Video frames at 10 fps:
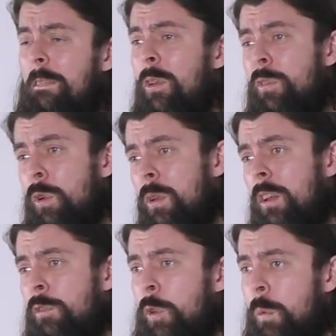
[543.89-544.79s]
но все
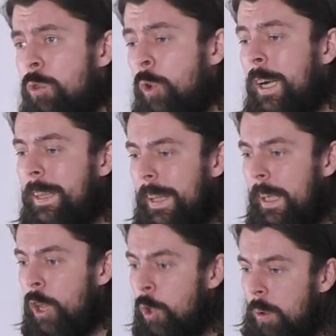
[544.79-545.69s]
дело в том, что когда
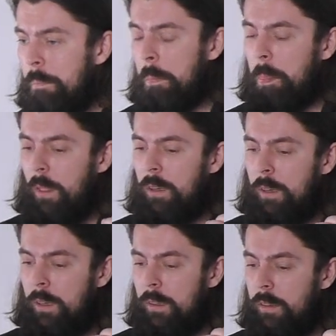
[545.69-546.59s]
ее
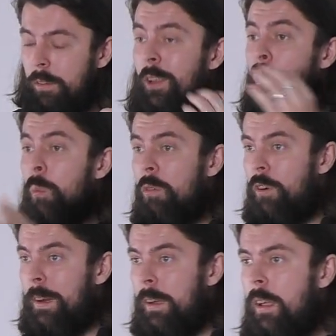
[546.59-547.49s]
а,
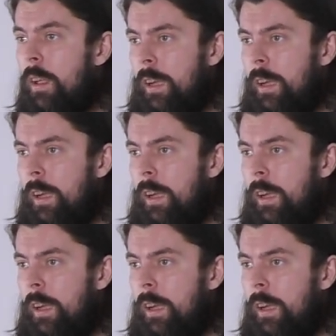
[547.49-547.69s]
задумывали,